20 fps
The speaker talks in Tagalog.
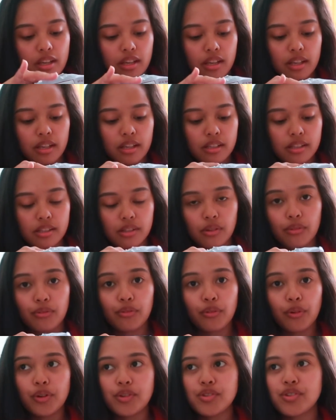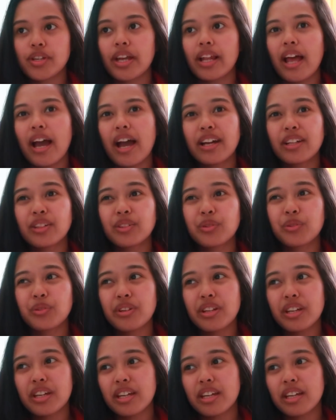And of course, kailangan ko
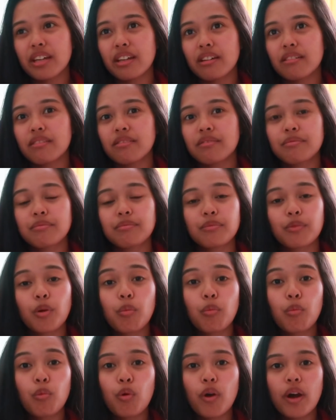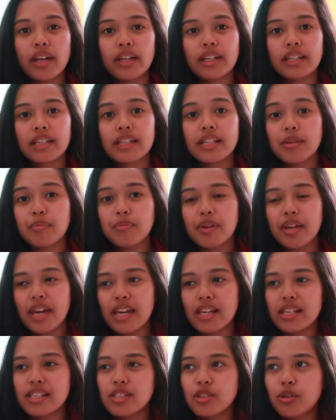ding kumuha ng
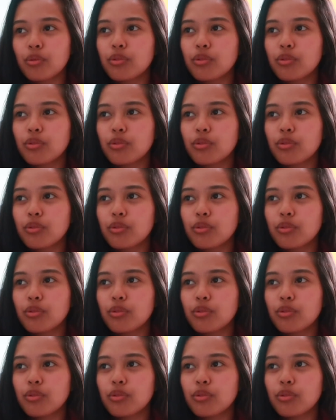DBS.